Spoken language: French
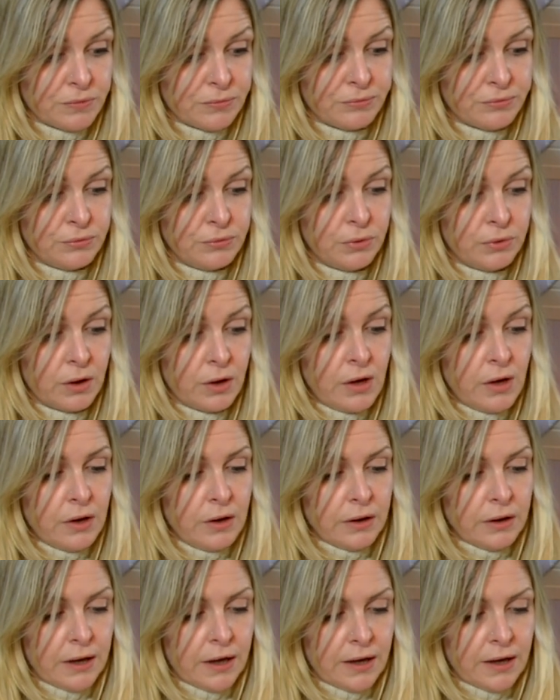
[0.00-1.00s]
coiffures.
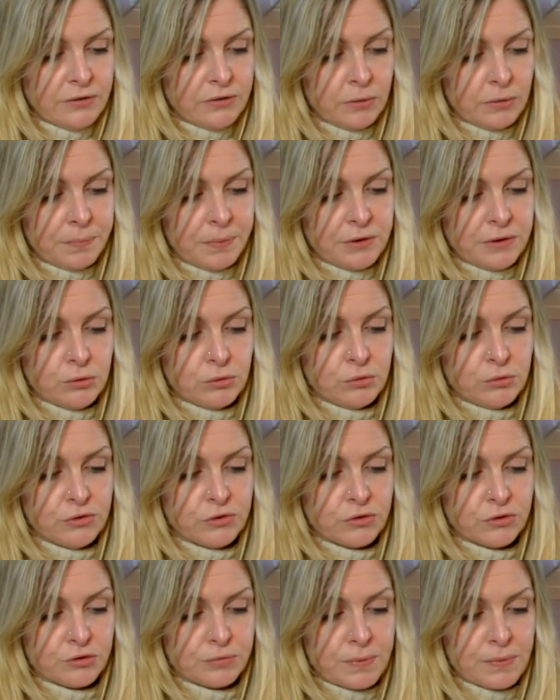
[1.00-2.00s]
Grâce au peigne de
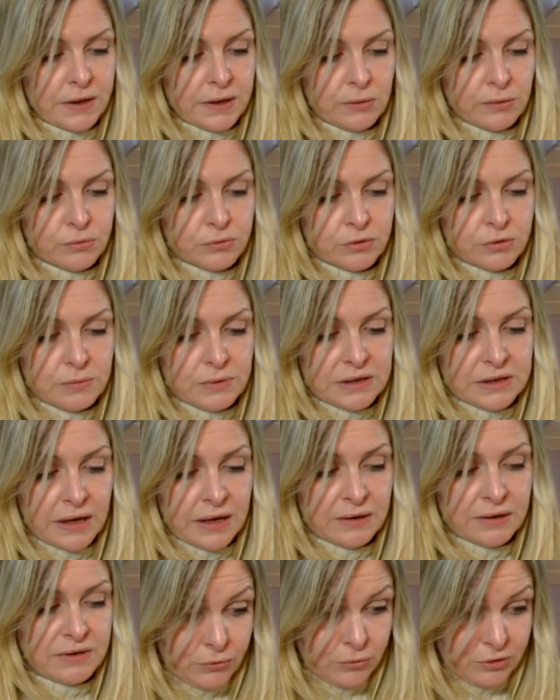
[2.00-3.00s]
Sanche Paris, on se met à
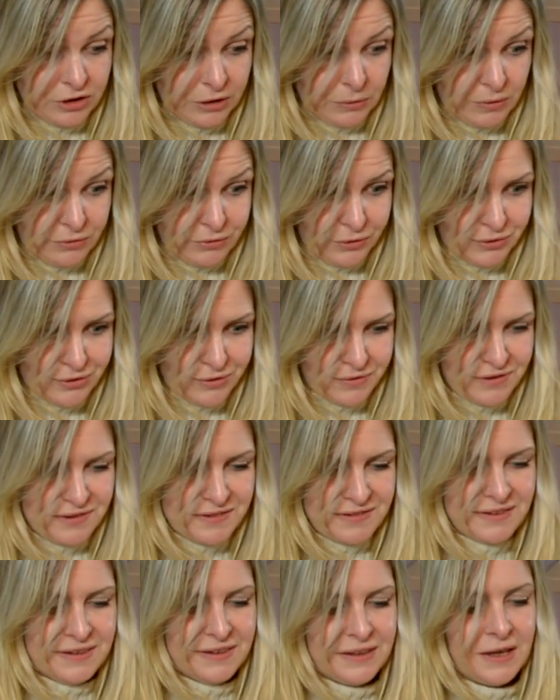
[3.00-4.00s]
rêver de ces coiffures
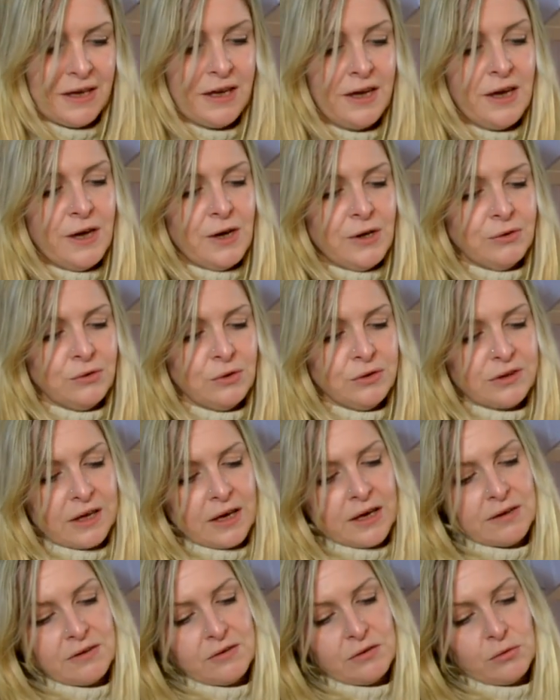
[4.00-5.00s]
sophistiquées, de
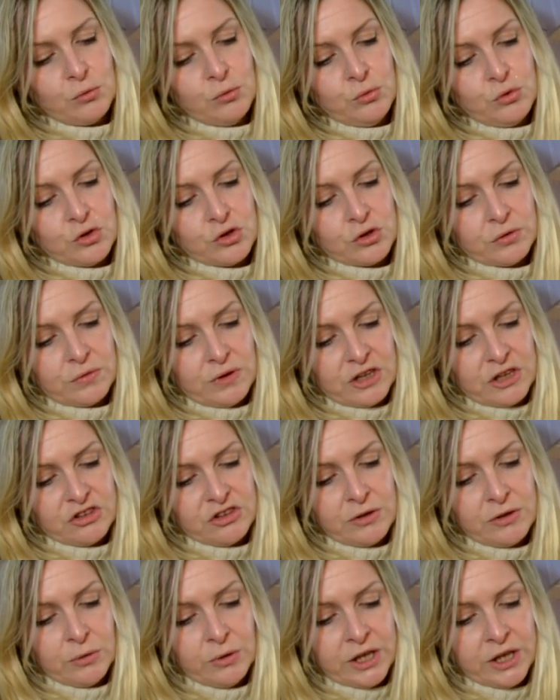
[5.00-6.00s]
tresses ou de cheveux
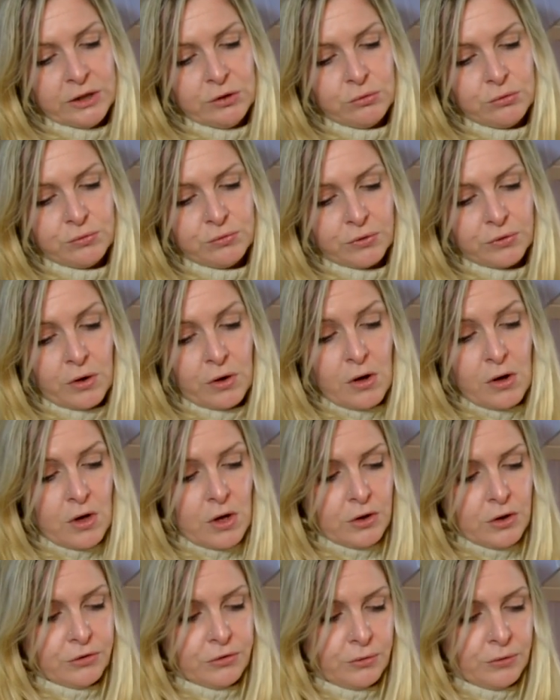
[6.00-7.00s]
lâchés au gré du vent.
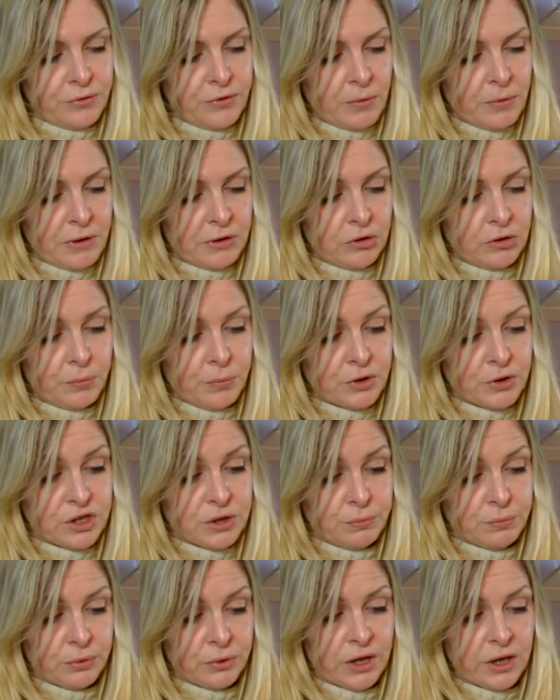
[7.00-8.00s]
Son format de
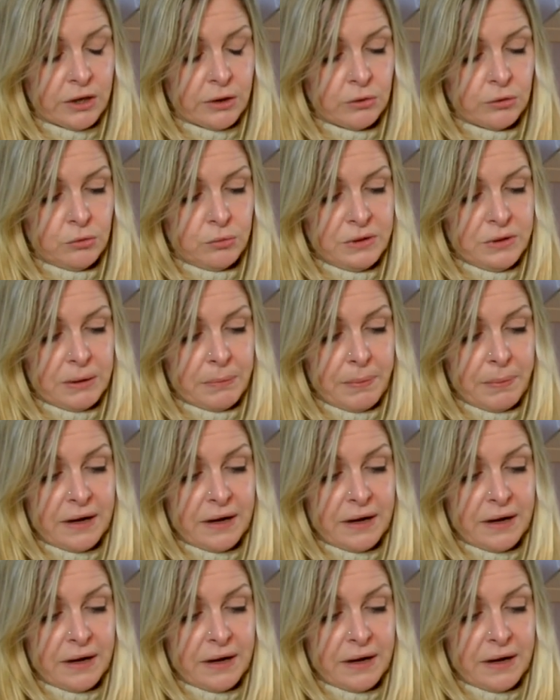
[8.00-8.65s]
poche est pur, ergonomique et